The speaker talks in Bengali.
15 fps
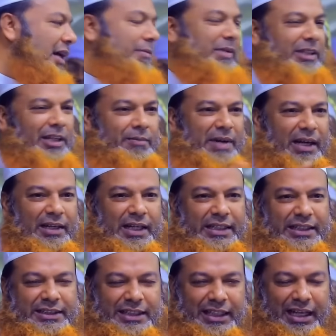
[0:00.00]
আমাদের
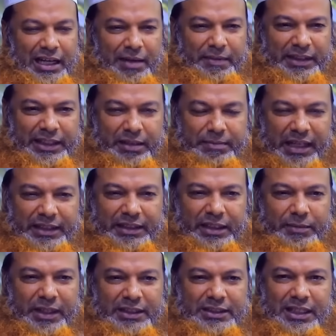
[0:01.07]
বাংলাদেশের আমাদের
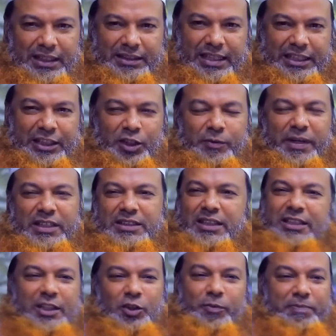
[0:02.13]
মাতৃভাষা জাতীয়
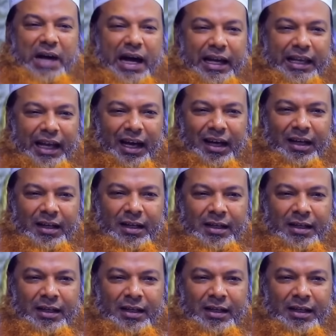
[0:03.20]
ভাষা যেহেতু বাংলা